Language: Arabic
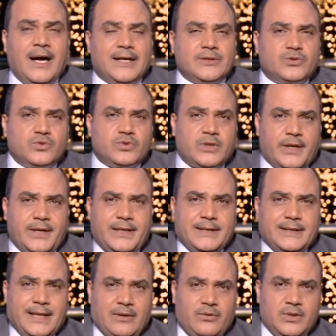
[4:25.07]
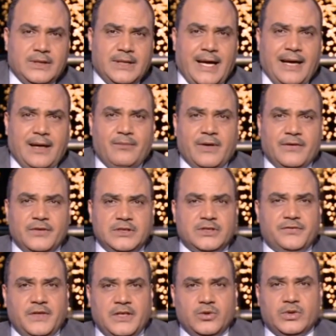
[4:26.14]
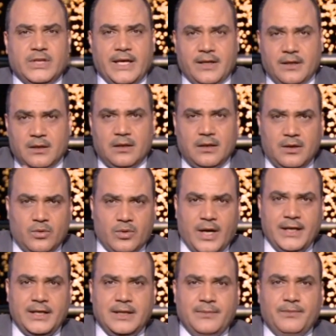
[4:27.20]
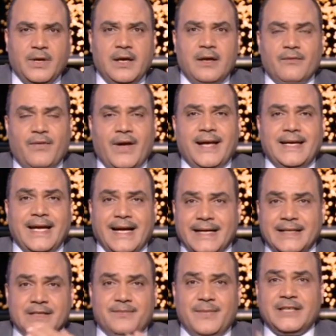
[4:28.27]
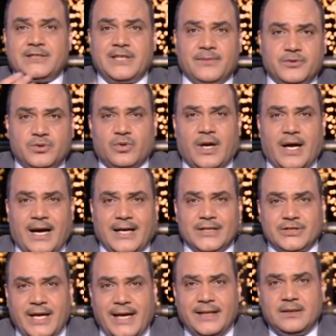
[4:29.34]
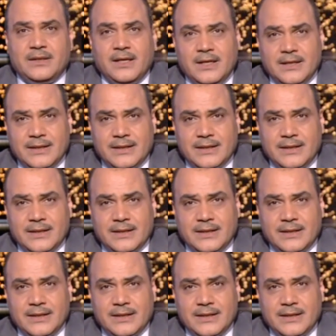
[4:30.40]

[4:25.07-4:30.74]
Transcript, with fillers: اصل الطريق الدولي ده مفيش فيه يوتيرن قريب فهي كانت ماشيه بسرعه عشان